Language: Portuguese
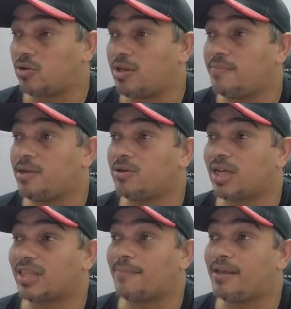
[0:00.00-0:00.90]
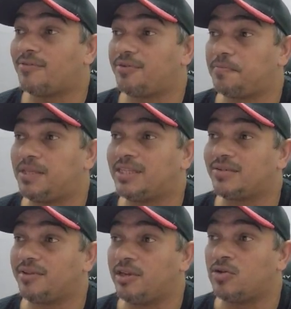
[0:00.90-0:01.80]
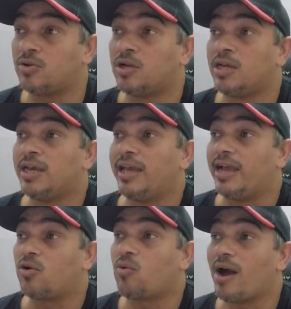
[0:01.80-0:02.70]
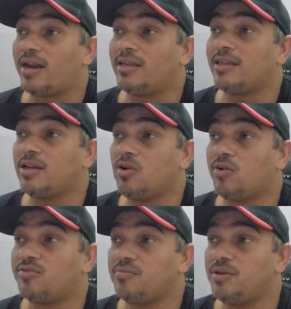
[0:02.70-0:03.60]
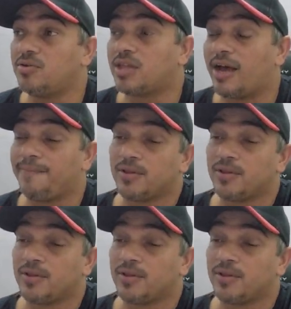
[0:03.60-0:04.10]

lembrando que a tabela desse veículo é 49 mil, tá?